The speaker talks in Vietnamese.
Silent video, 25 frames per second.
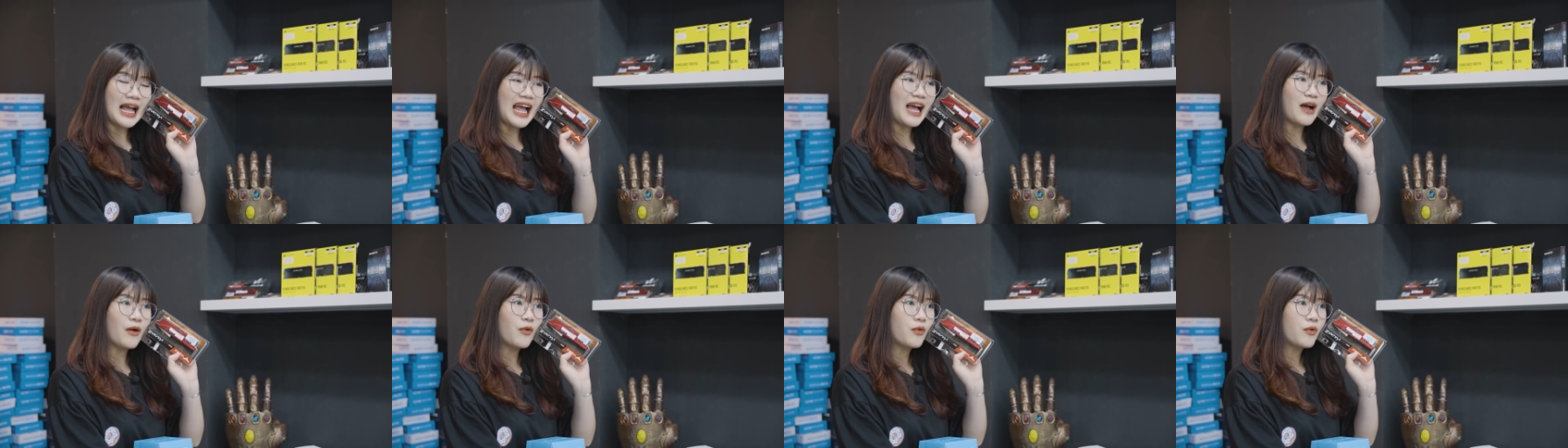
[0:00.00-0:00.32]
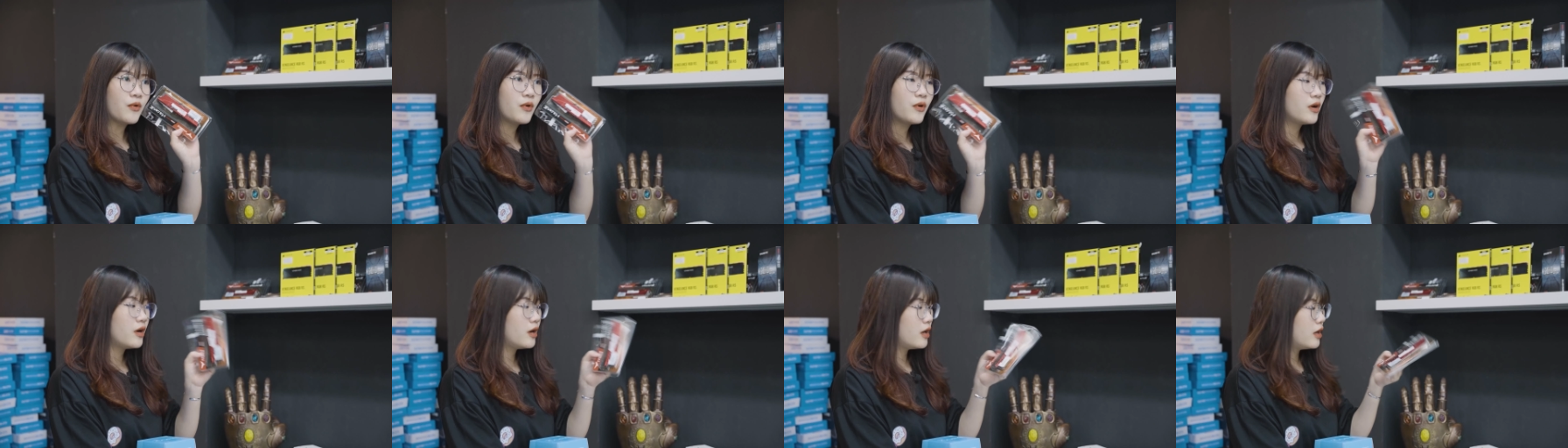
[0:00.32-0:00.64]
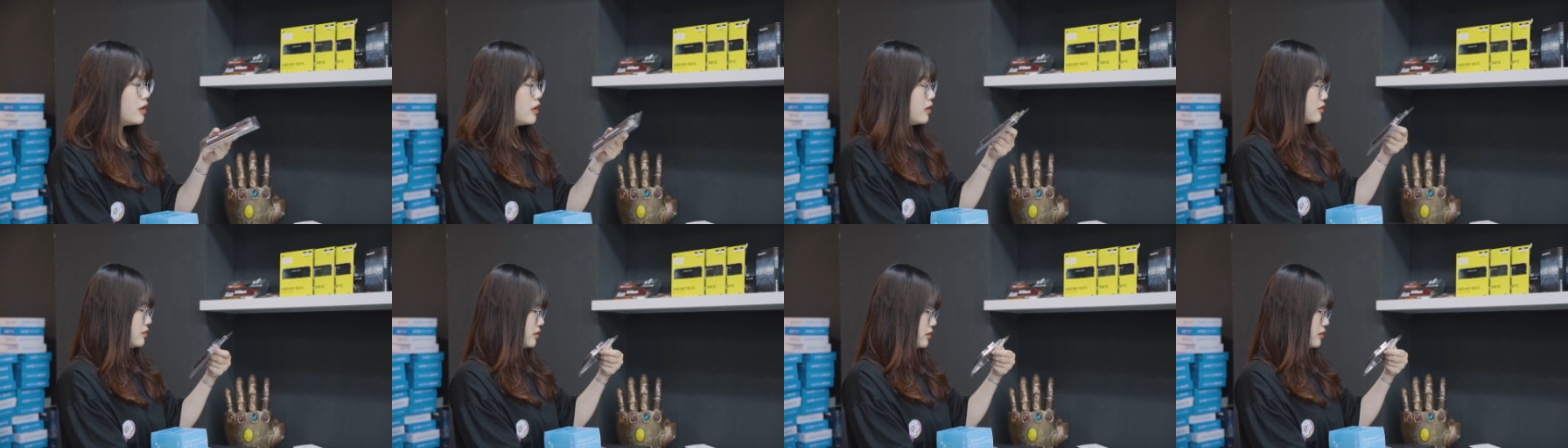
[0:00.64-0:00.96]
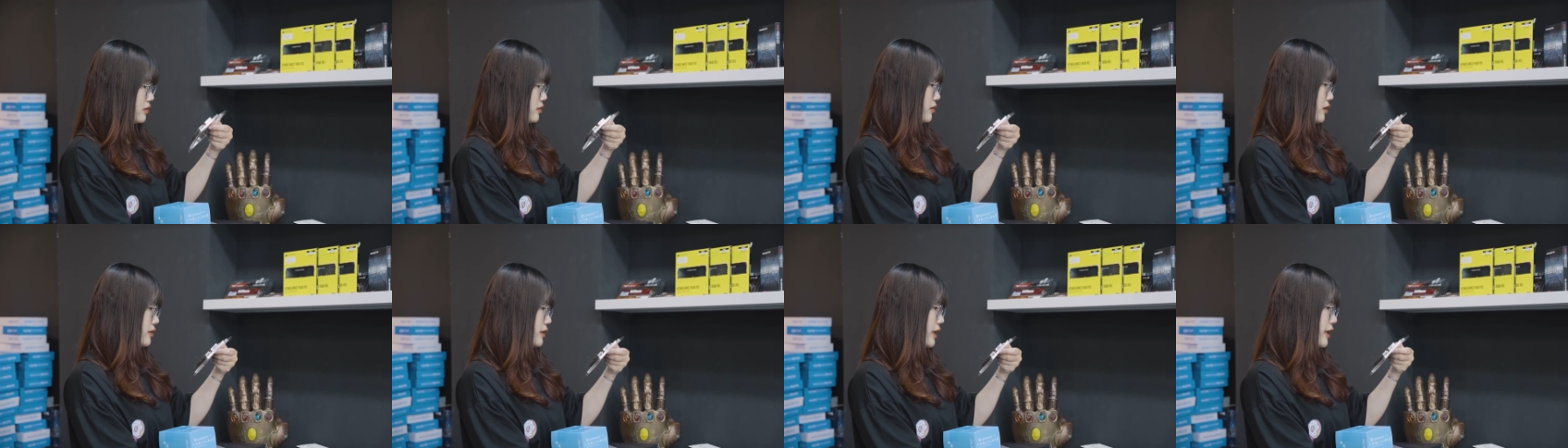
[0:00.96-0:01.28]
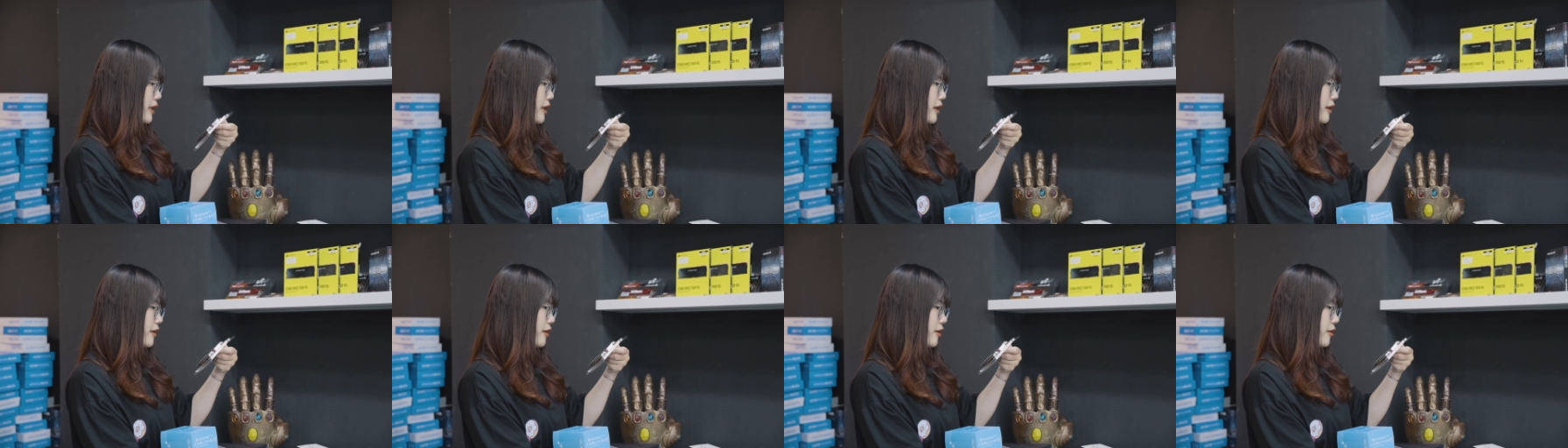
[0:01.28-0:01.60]
cao
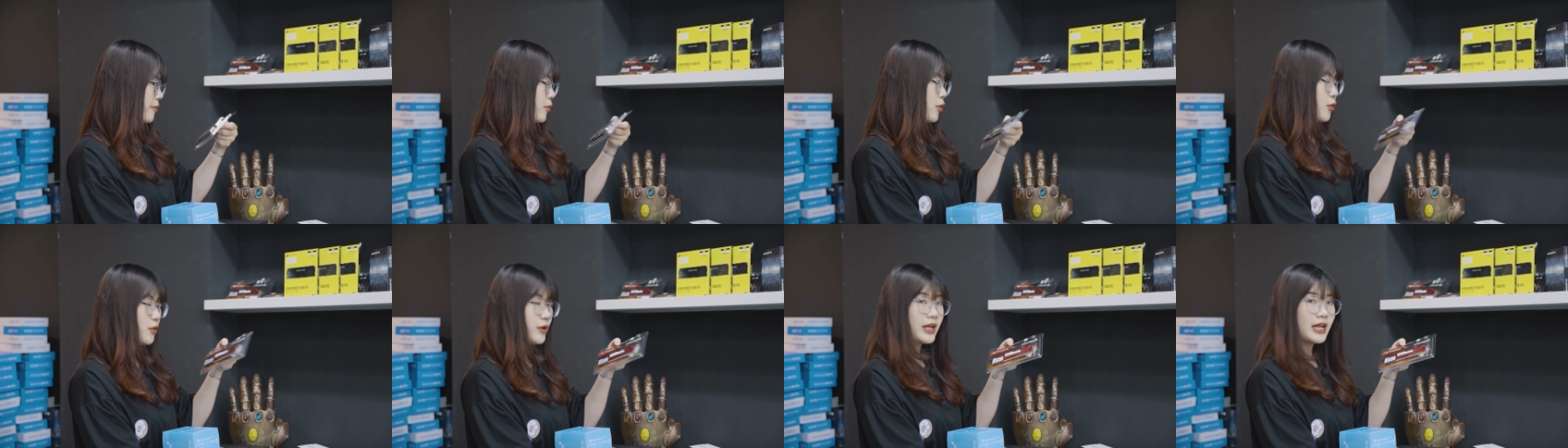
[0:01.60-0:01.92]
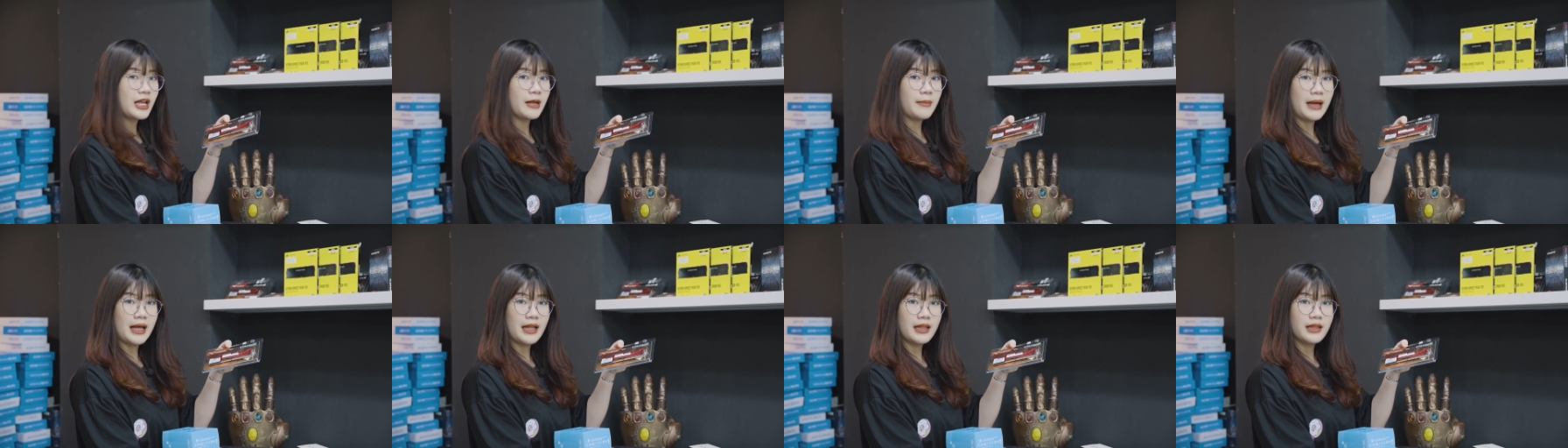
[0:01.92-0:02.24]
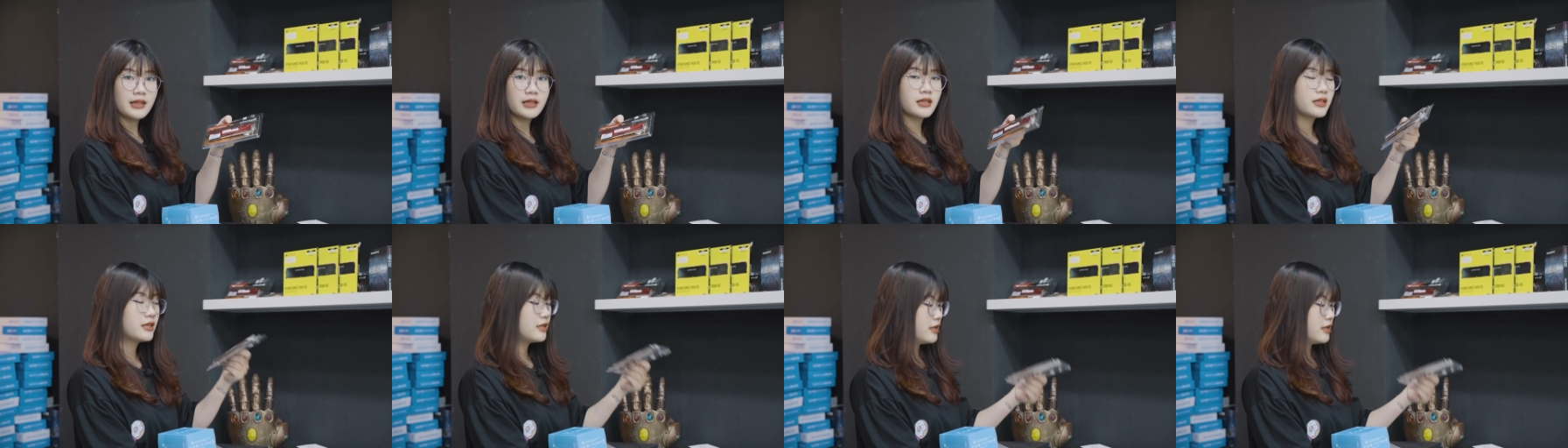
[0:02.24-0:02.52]
DDR4 này các bạn